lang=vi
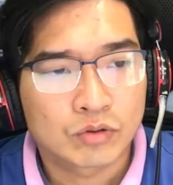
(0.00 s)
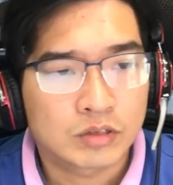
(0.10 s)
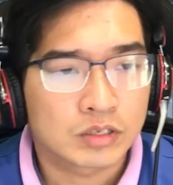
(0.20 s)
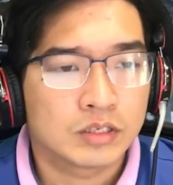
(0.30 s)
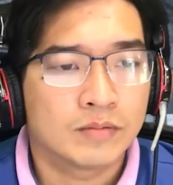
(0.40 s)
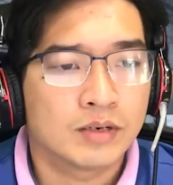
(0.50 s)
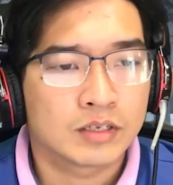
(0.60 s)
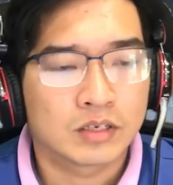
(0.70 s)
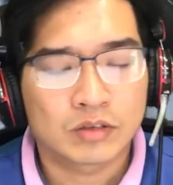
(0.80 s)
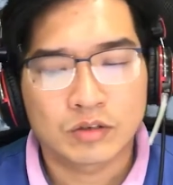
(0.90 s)
loại hay
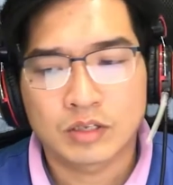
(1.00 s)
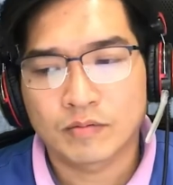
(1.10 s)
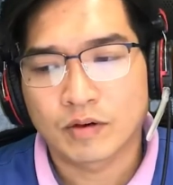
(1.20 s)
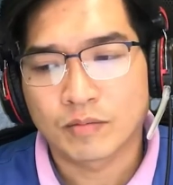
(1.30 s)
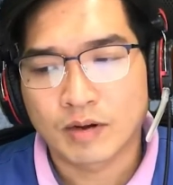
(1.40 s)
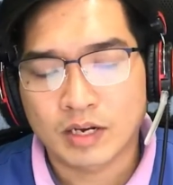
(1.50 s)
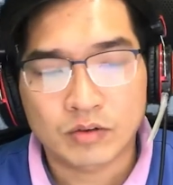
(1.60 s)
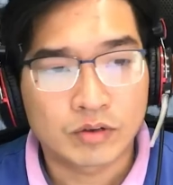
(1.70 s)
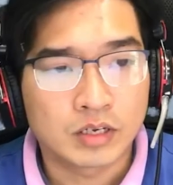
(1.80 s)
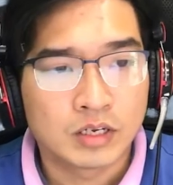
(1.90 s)
dùng ở nhà để
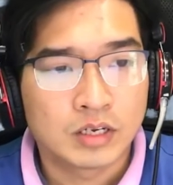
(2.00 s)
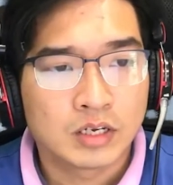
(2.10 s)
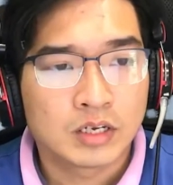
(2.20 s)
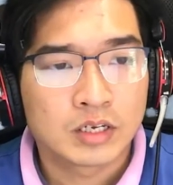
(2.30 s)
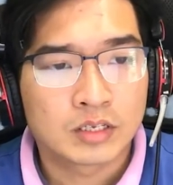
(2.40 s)
muối dưa.